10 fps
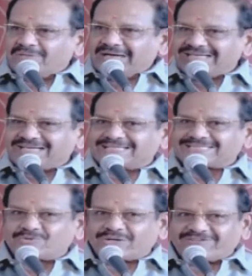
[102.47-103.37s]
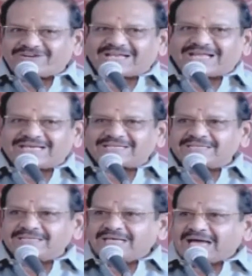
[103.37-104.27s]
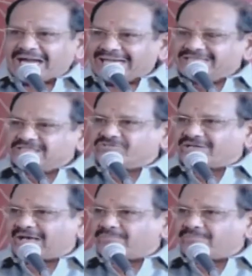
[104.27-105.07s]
இது ஜனநாயகத்தை கேள்விக்குறியாக்கும் செயலாகும் எனவும்